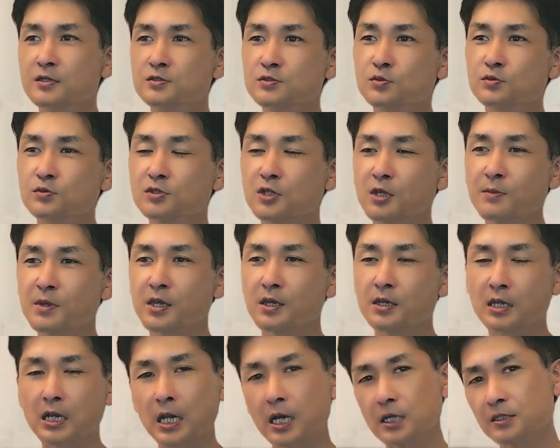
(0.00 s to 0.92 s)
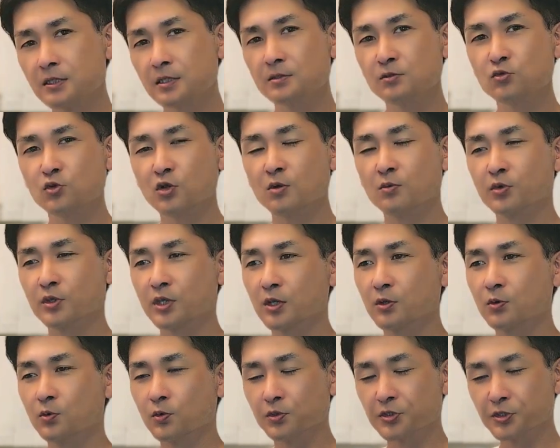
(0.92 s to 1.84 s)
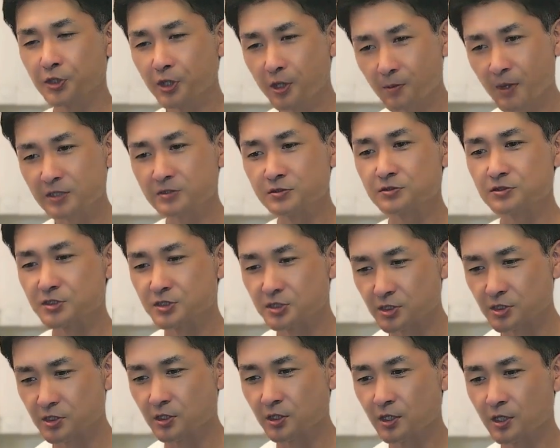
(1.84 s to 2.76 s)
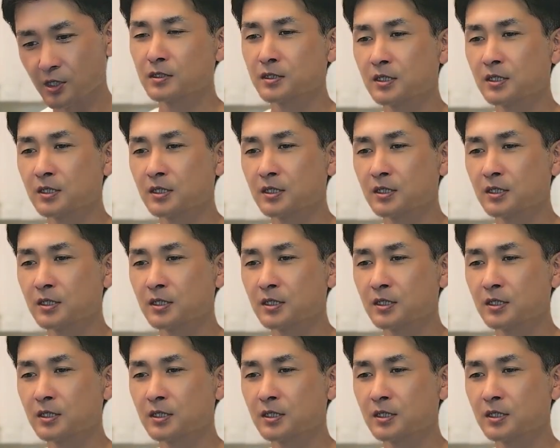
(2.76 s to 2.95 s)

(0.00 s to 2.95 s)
そのため家電とかも結構入れますし